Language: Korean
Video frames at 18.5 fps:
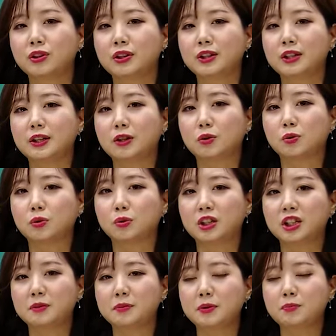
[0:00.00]
읽고
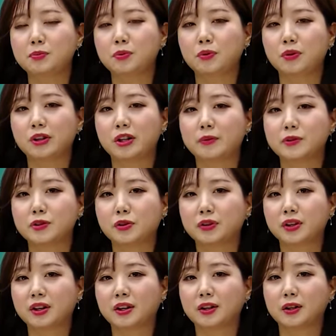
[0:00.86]
TV 프로그램을
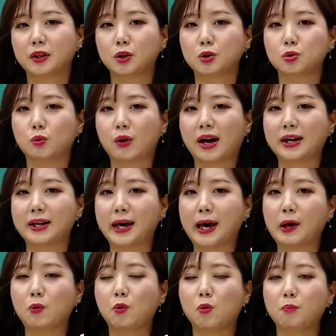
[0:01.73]
선택하는 게 좋아?
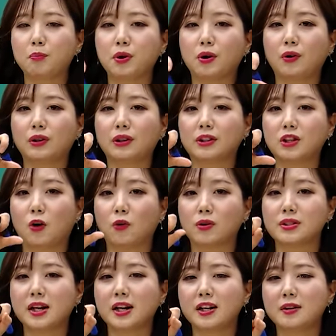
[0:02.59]
예고편,
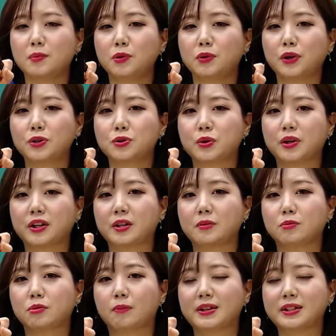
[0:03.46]
영상을 보는 게 좋아?
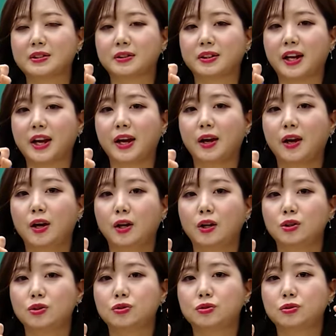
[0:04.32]
이렇게 물어봤을 때
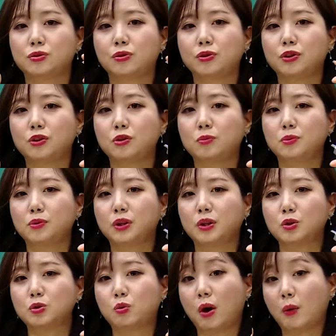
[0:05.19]
줄거리로 보는
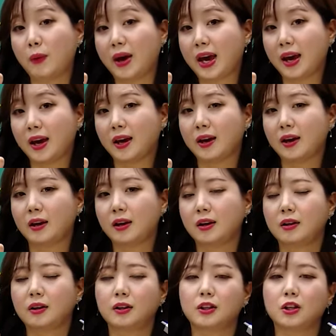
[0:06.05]
게 좋아? 왜?
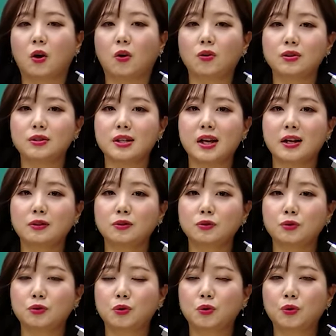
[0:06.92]

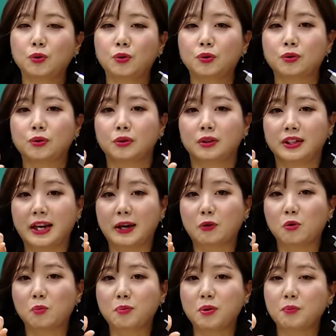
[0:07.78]
영상으로
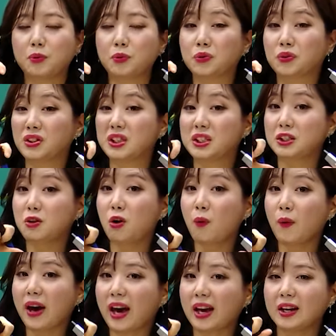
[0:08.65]
예고편 보는 거 싫어?
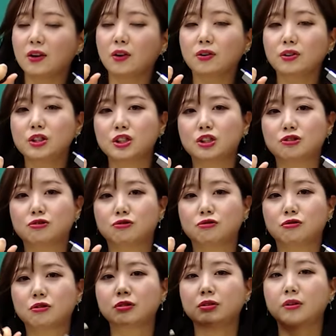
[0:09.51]
왜? 이런
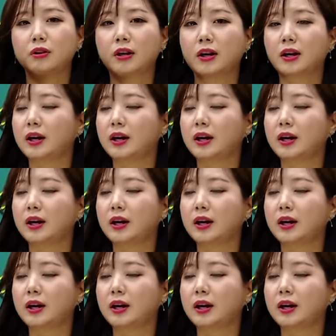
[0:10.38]
식으로